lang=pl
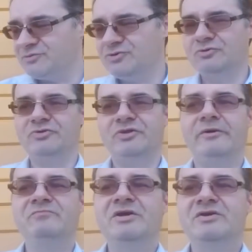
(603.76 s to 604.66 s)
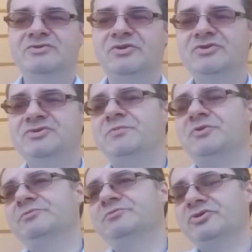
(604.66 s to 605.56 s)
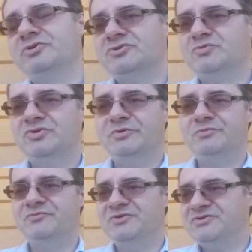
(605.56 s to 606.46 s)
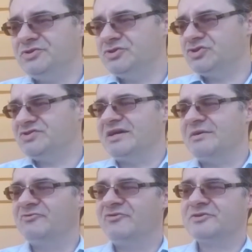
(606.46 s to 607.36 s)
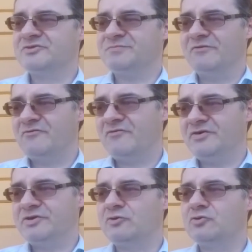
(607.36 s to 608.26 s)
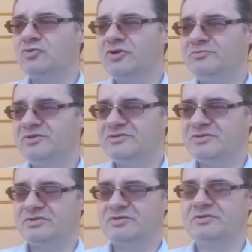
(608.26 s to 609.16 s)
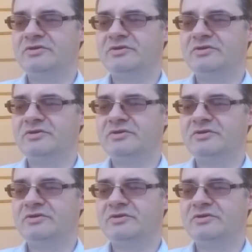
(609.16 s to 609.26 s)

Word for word: absolutnej. Stąd jest potem to jego słynne powiedzenie, że sam fakt sprawowania królem jest,